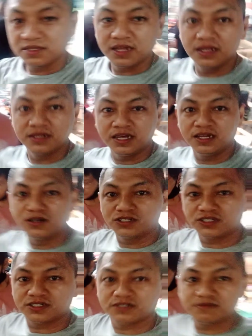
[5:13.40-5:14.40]
Eh. 10
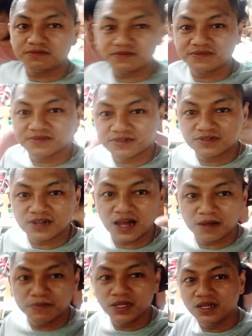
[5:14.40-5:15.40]
kilos
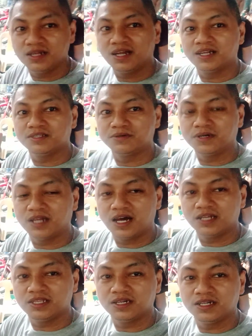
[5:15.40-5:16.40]
uh, binili natin to kila
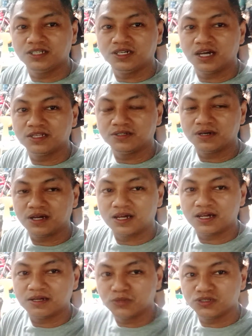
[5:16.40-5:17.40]
Ate Richie at
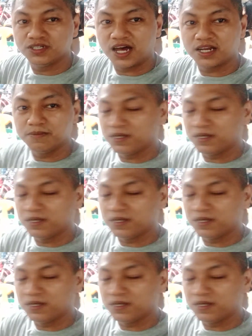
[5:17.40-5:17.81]
uh, Boss Gary